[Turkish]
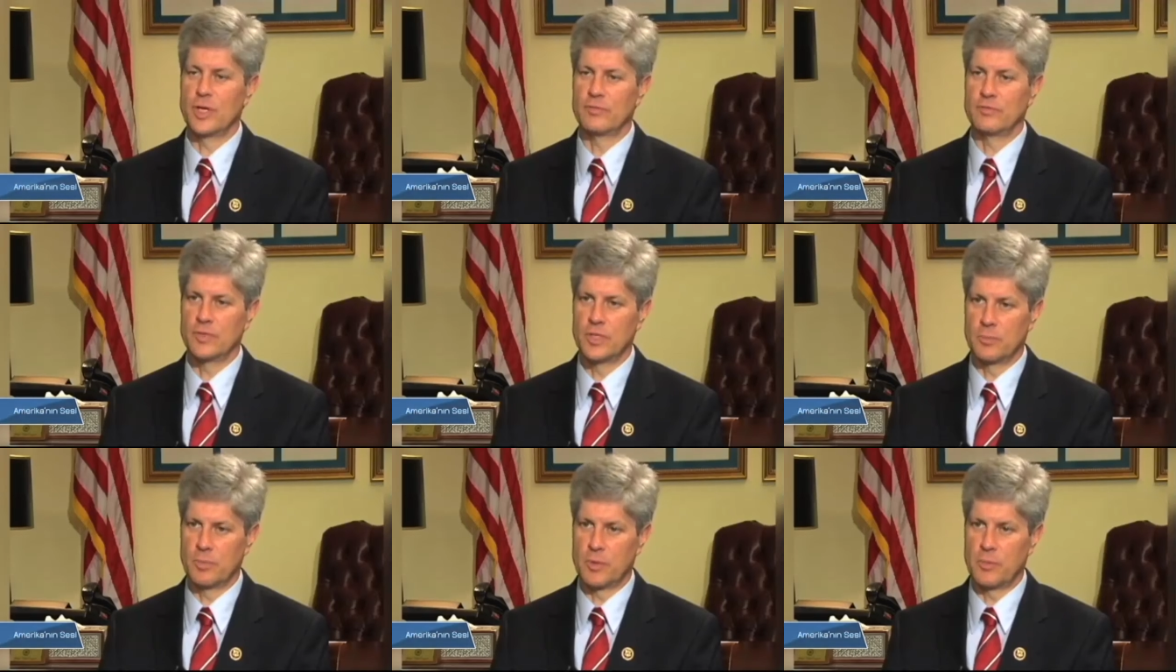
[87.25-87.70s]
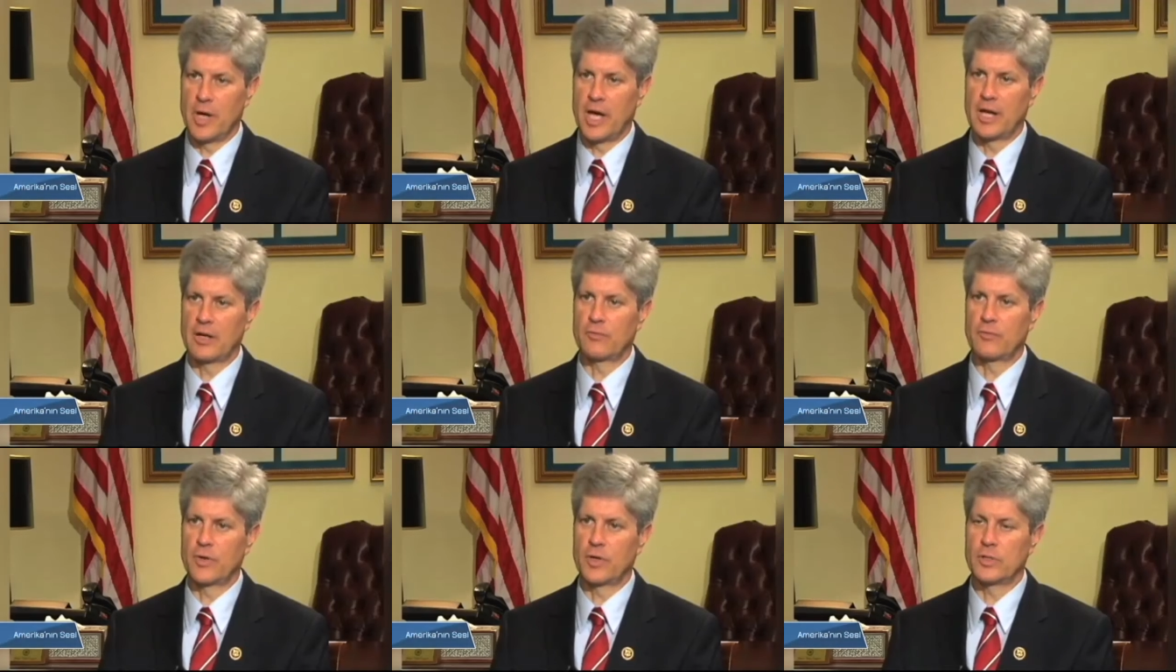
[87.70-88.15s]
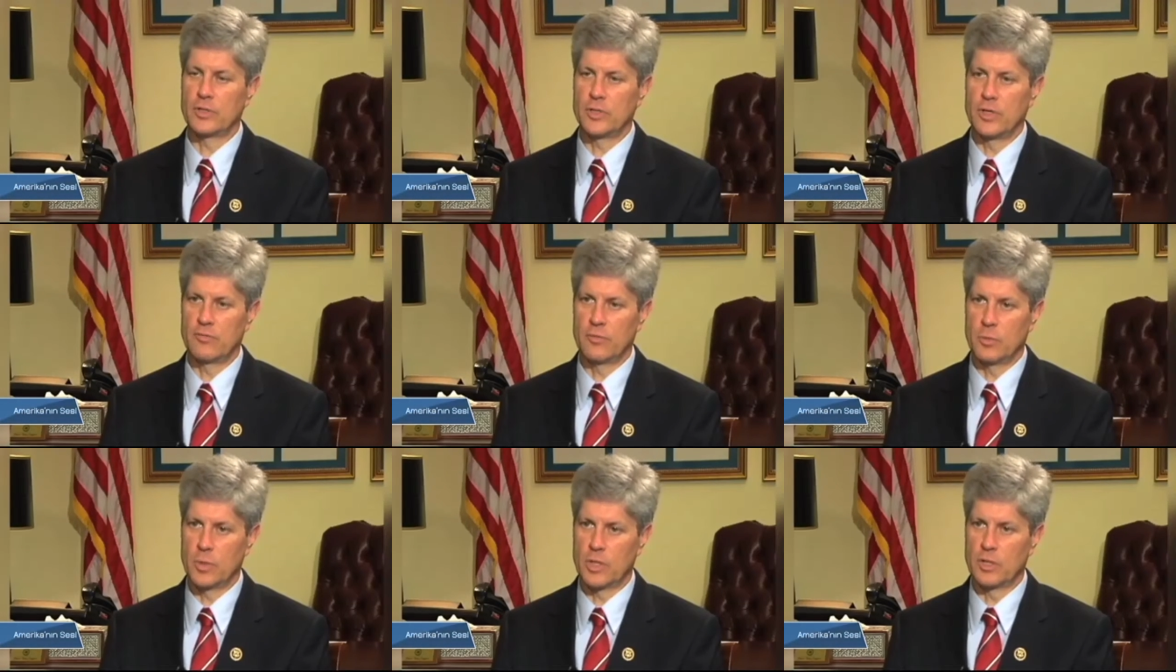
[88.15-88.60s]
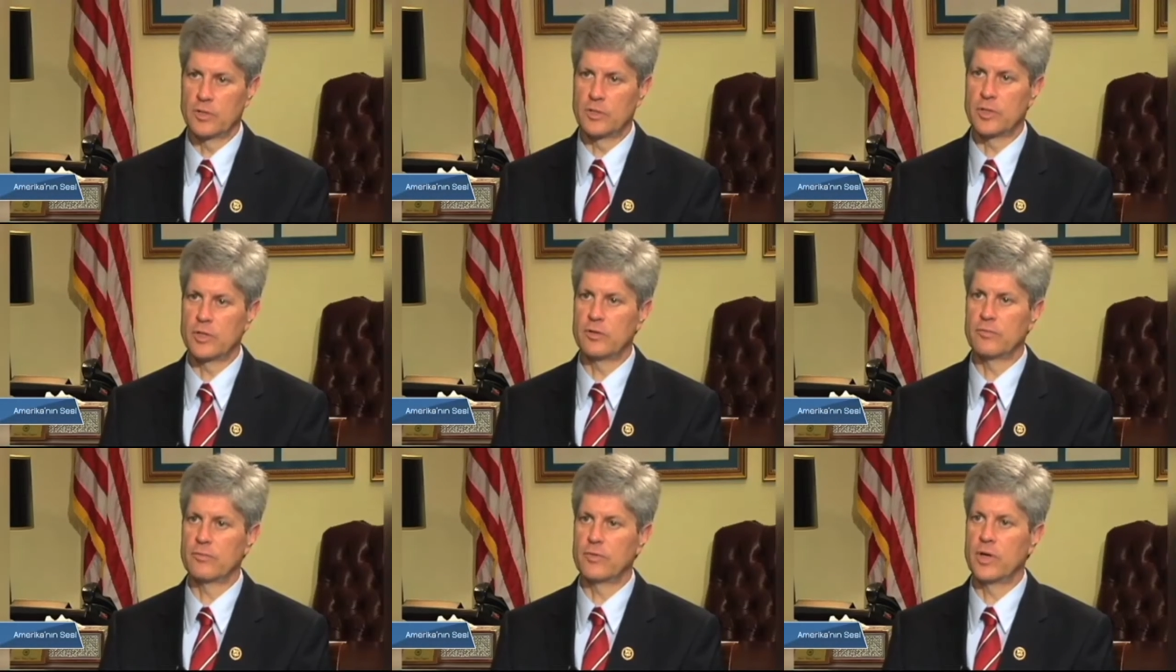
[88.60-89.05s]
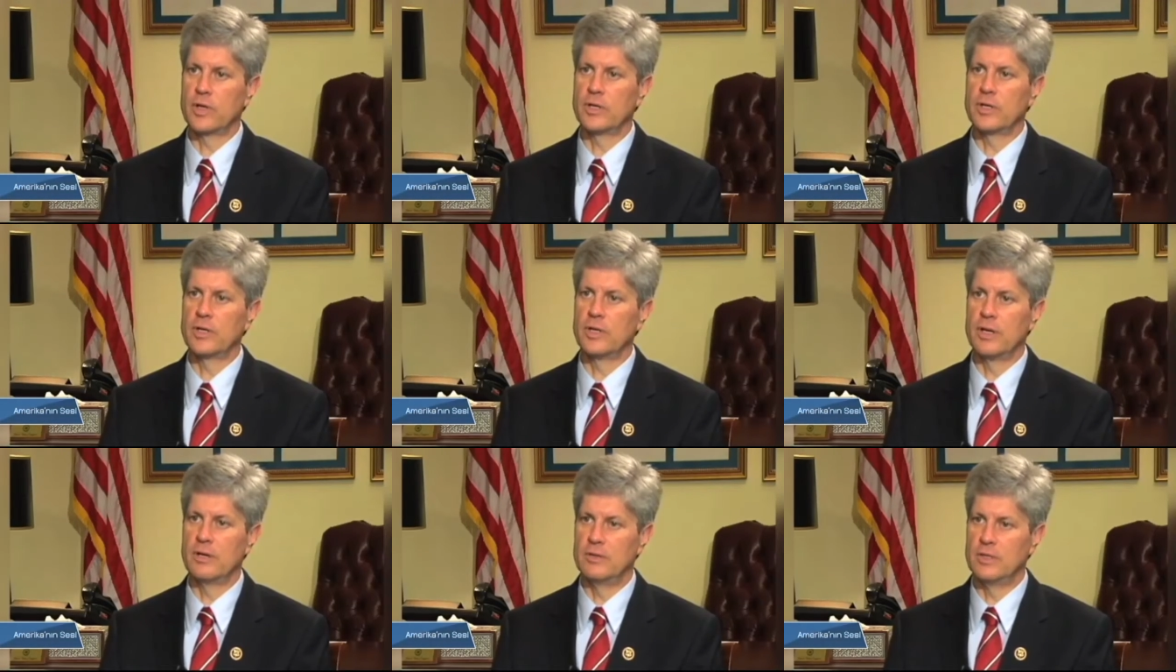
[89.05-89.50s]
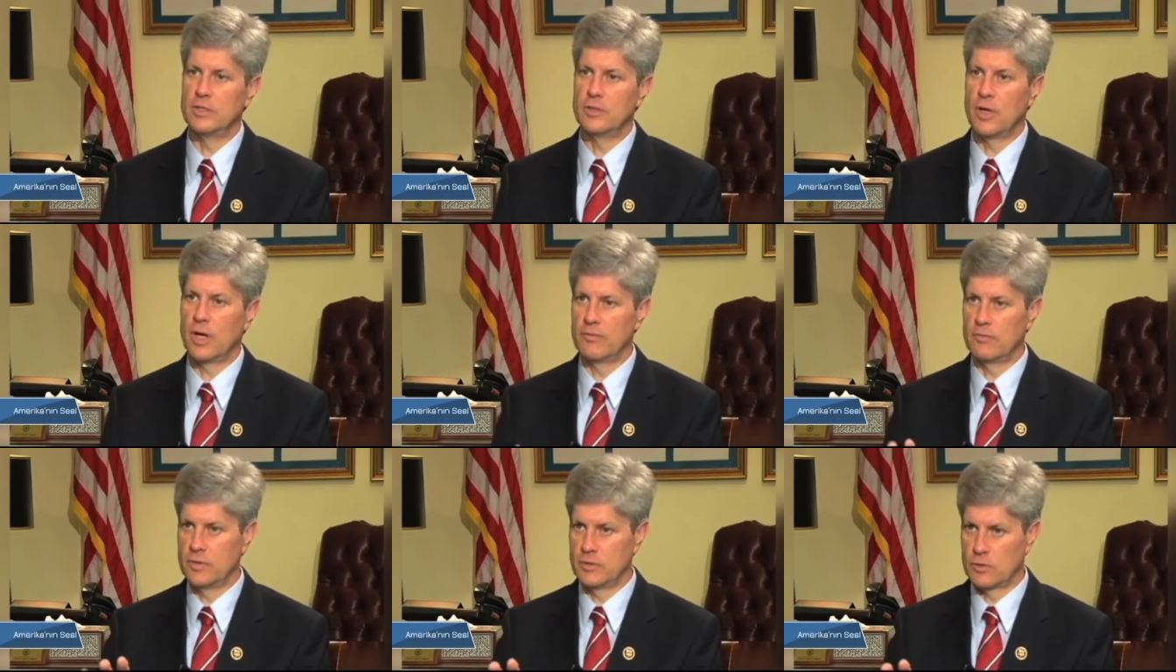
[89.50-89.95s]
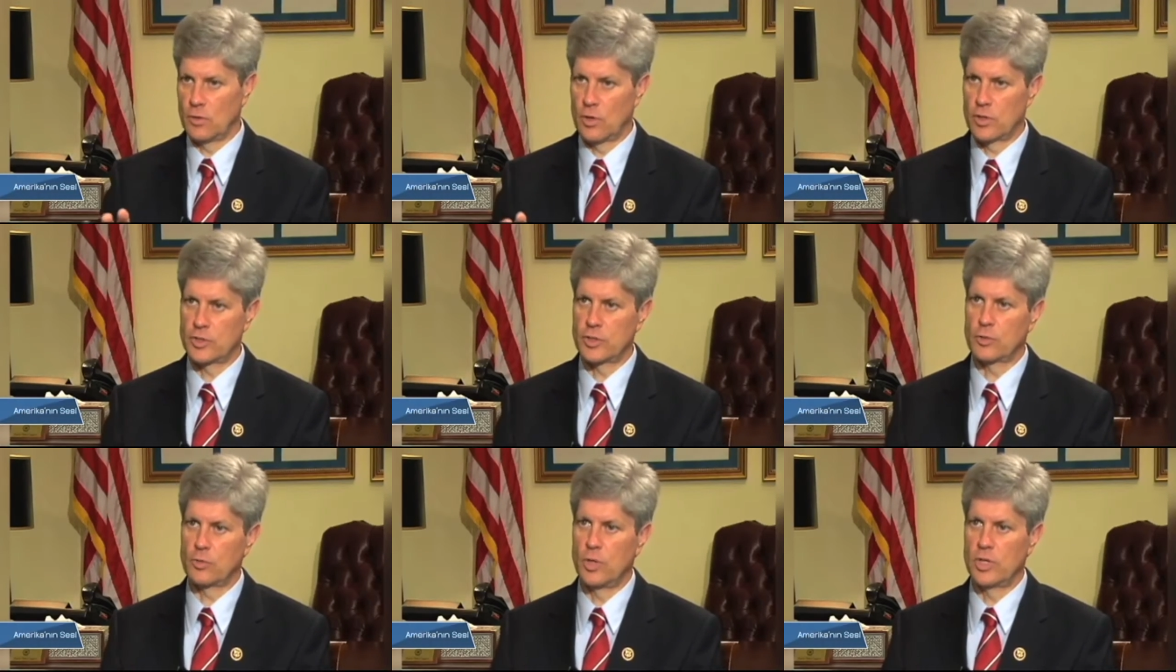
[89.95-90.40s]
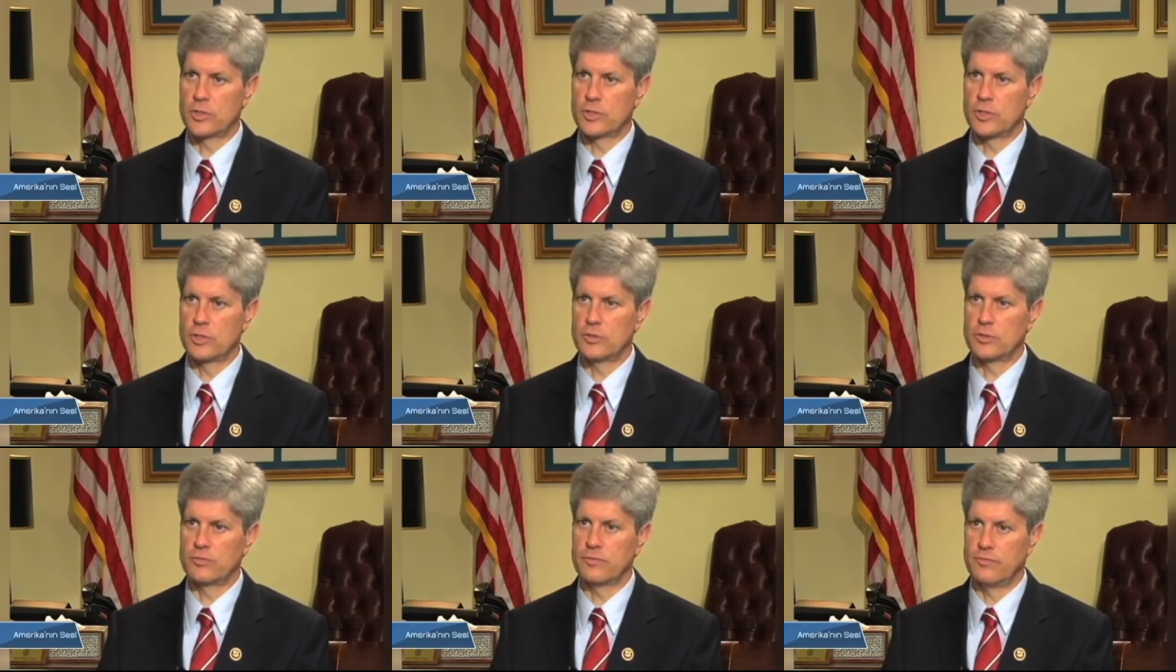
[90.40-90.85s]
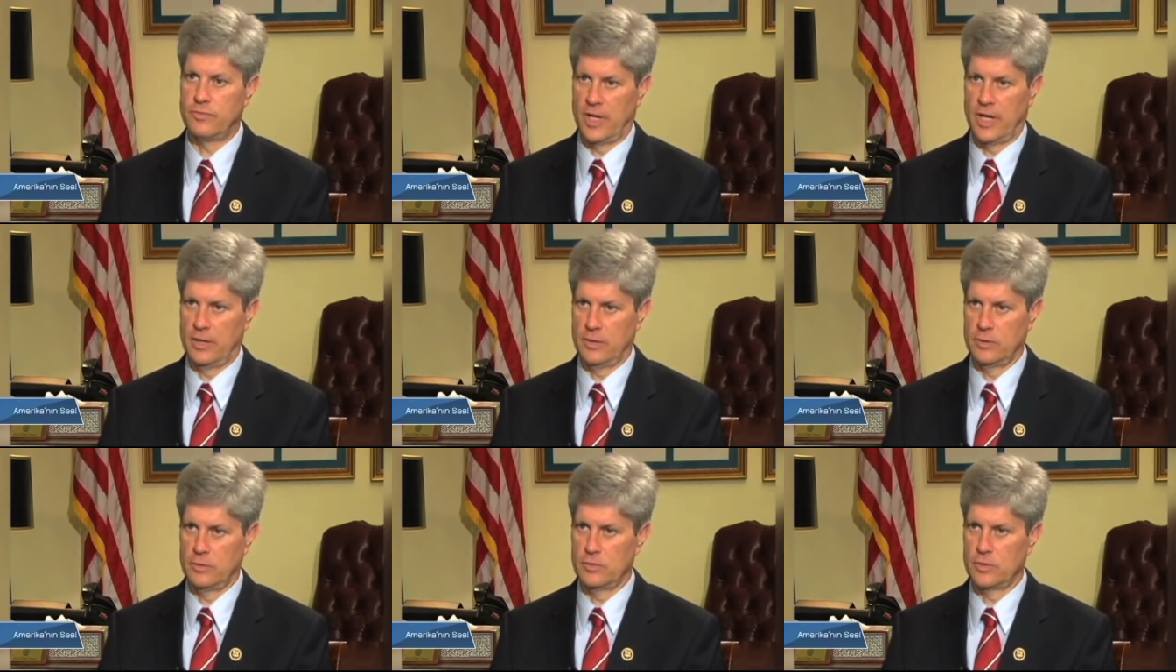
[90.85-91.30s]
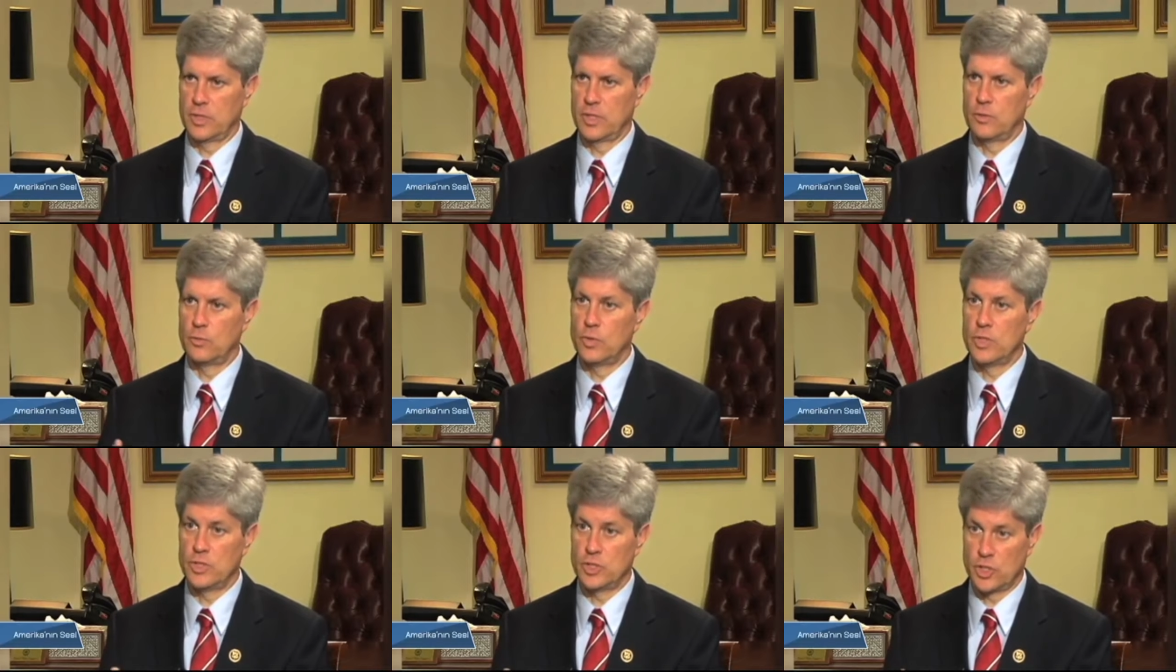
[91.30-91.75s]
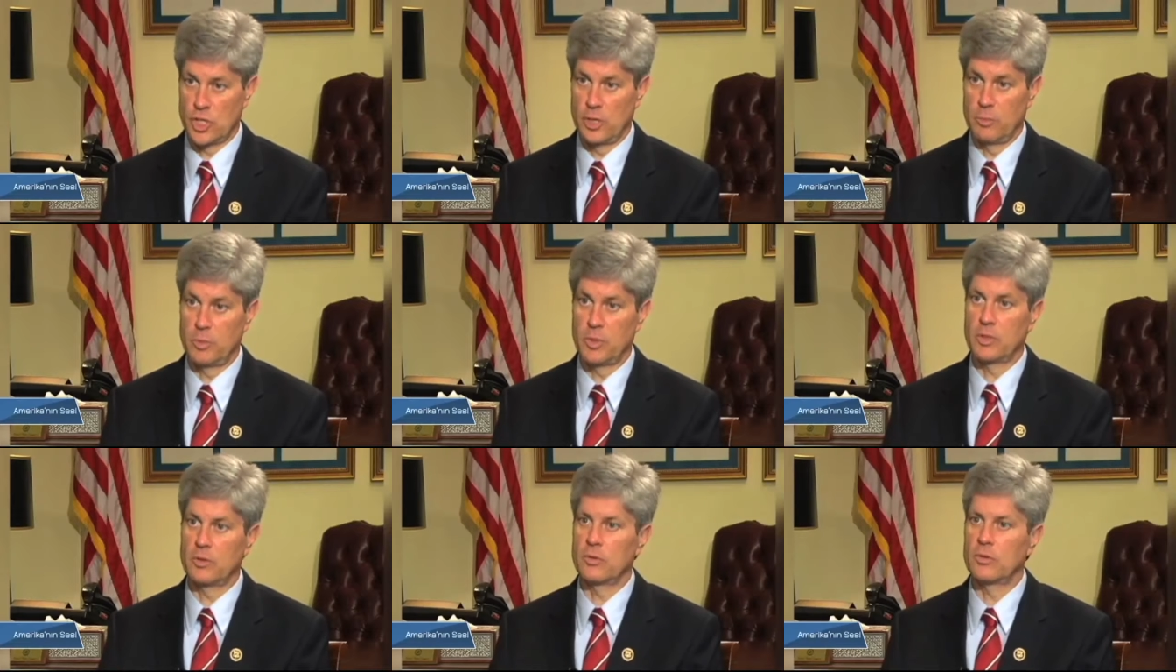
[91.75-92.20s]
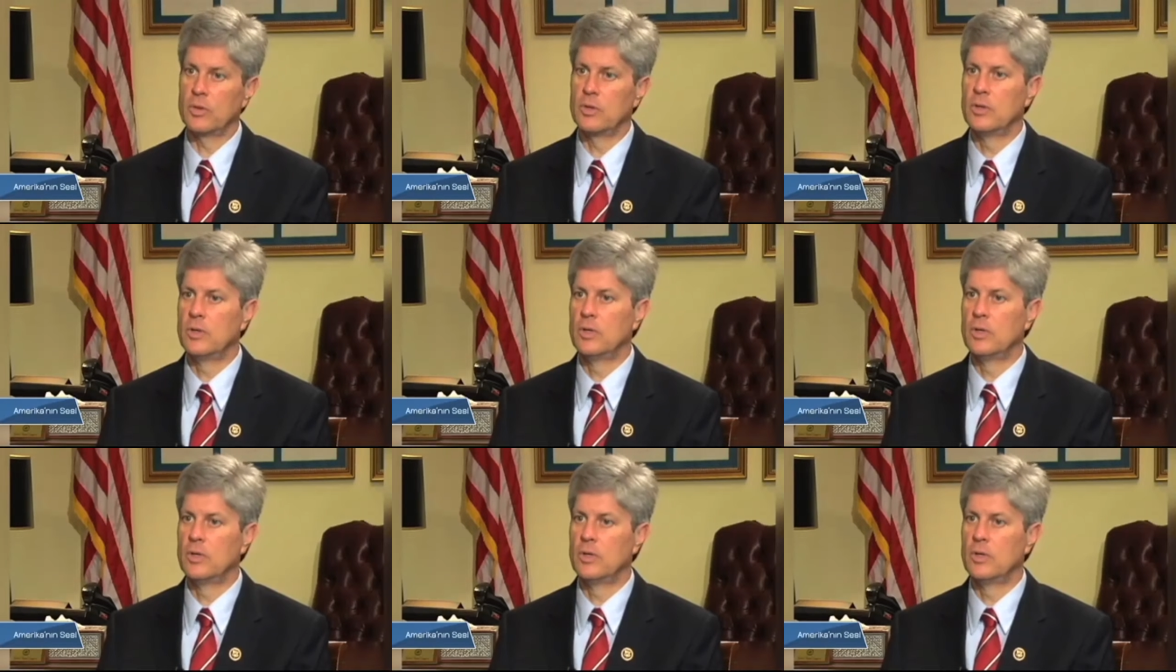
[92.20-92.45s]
You have diplomatic front, you have a military front, and then you have these larger questions of values and reshaping